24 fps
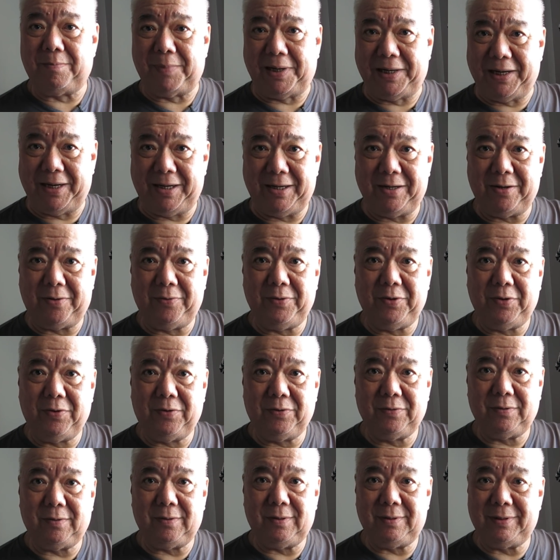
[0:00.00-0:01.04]
Malinaw
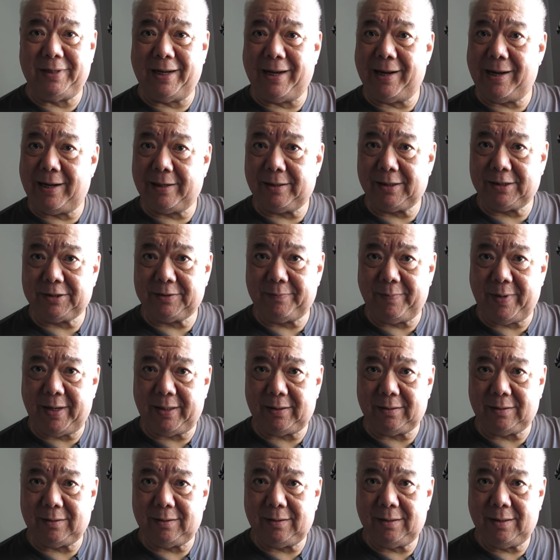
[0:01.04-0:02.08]
yon na
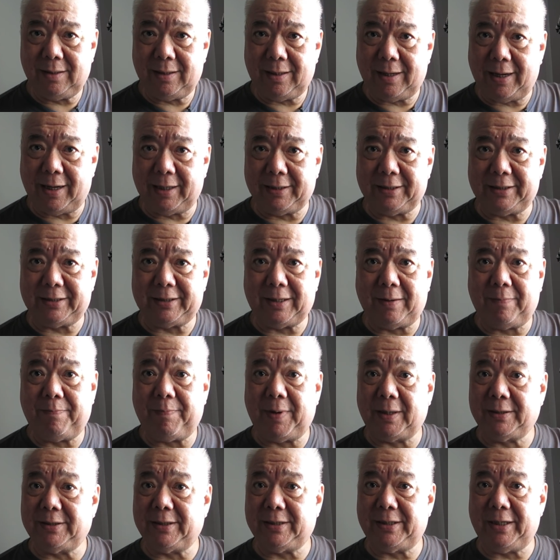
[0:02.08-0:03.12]
harassment at isang
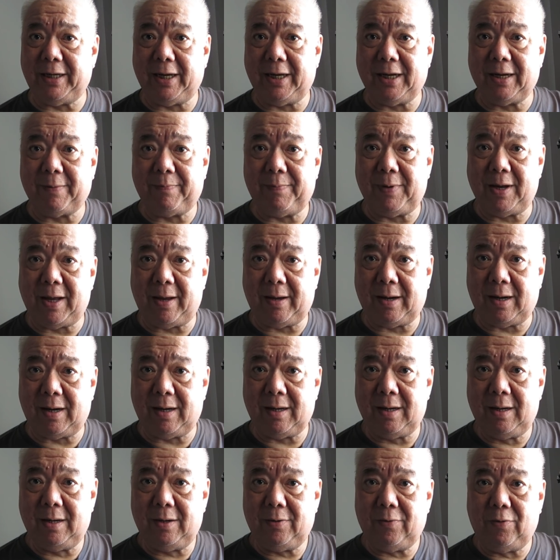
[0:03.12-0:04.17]
pagsisikap lang
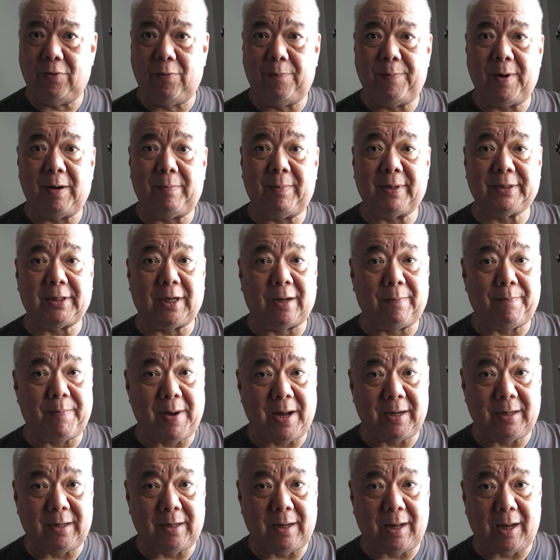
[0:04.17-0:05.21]
upang
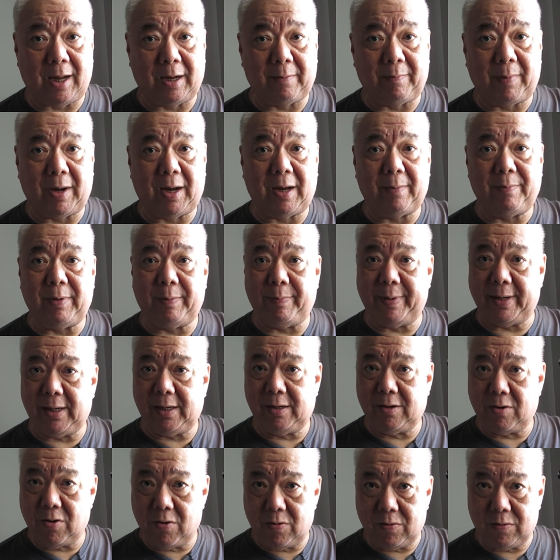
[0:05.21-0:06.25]
matakpan ang mga
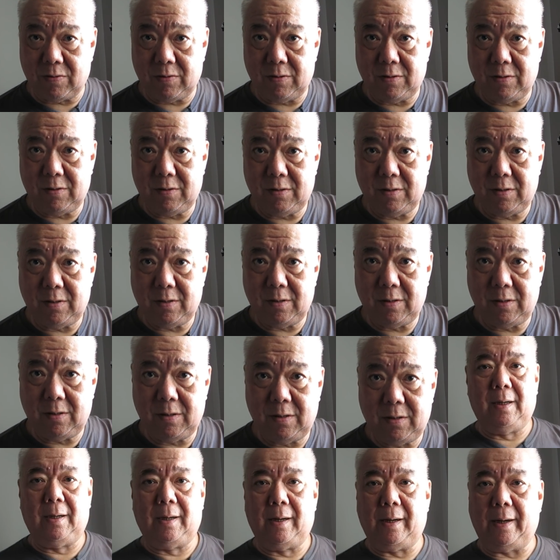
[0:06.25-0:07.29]
bibig ko.
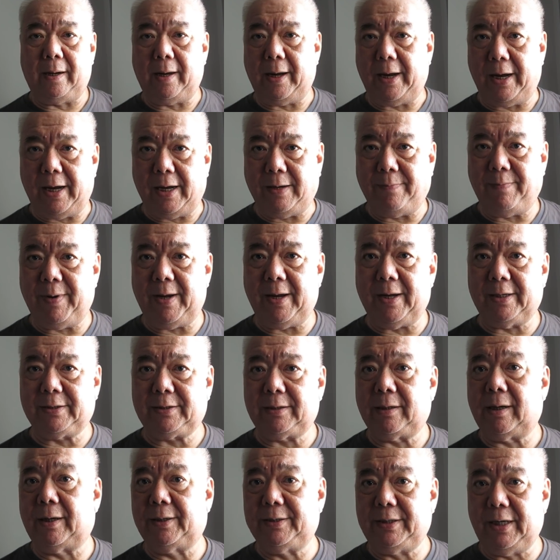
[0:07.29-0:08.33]

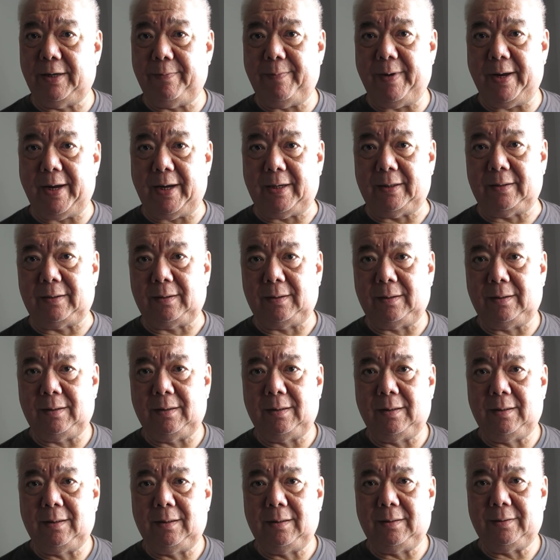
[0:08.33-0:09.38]
ABS-CBN
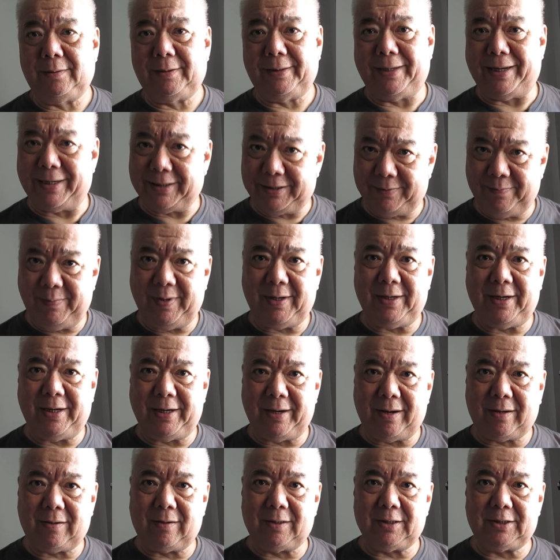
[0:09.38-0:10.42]
has been
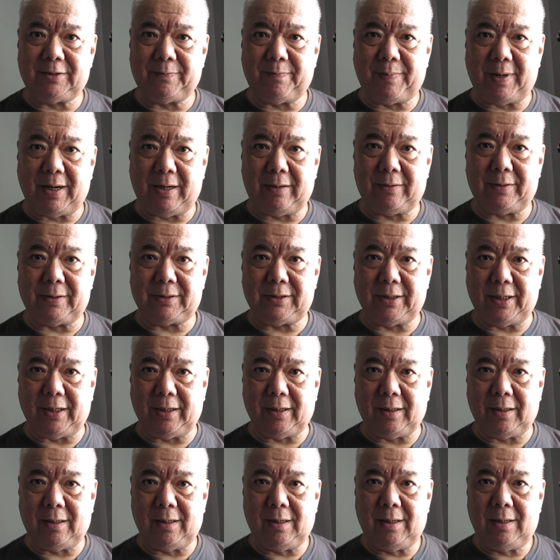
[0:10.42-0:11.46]
in a
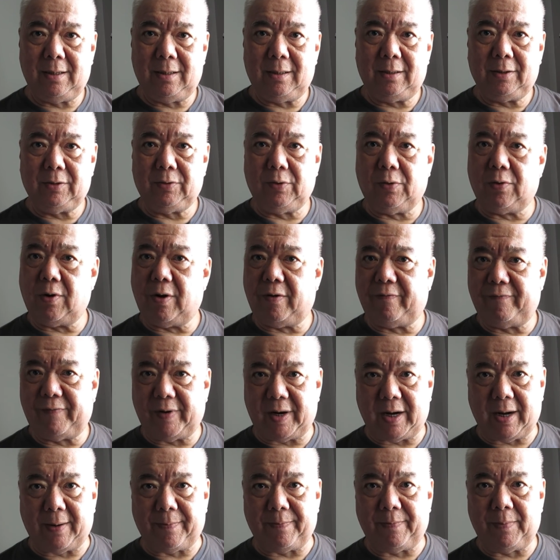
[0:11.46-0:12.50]
conspiracy to
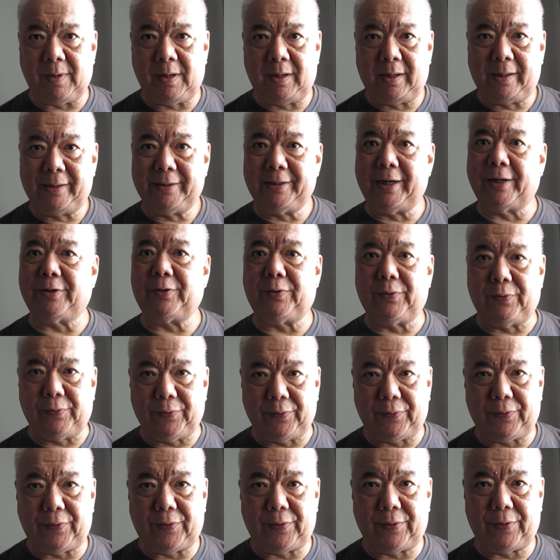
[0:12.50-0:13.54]
cover up the
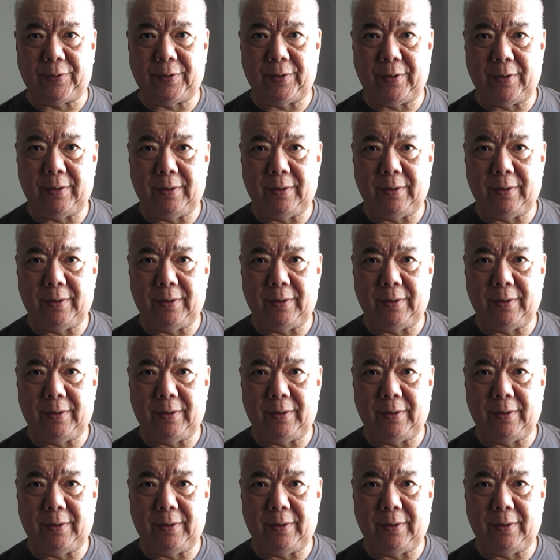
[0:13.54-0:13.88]
truth.